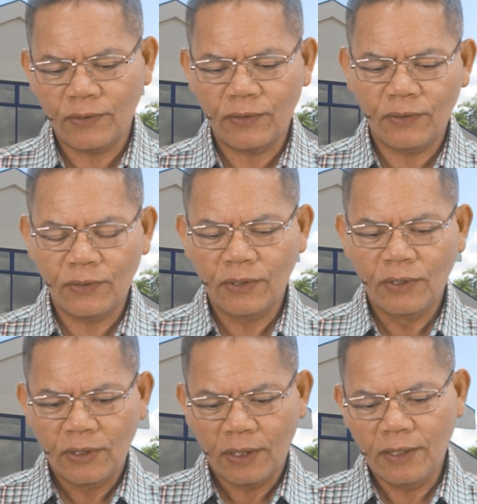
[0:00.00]
So
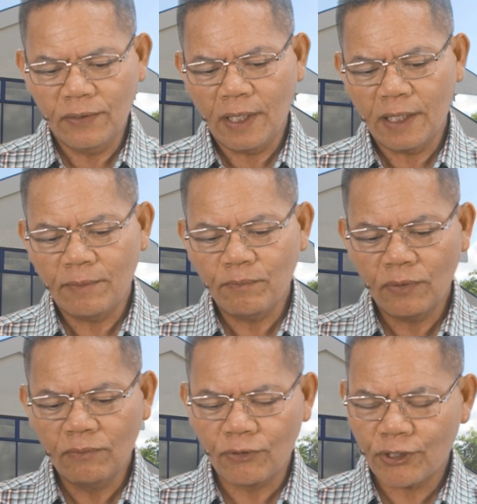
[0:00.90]
ngayon ating
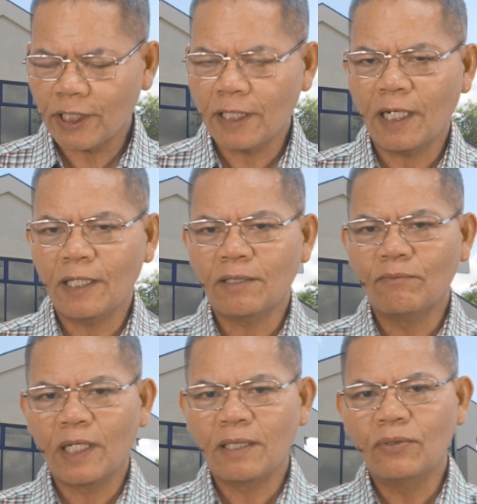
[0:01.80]
pong buksan ang
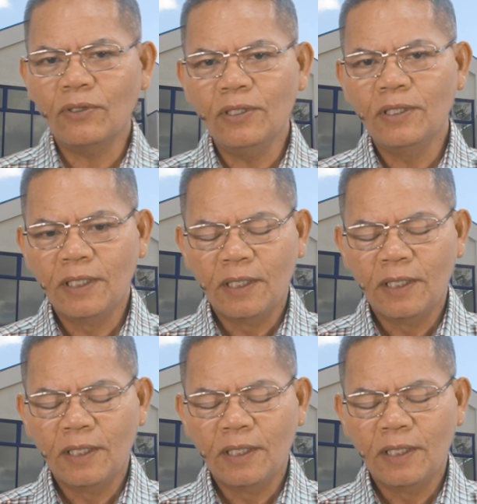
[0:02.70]
ating Bible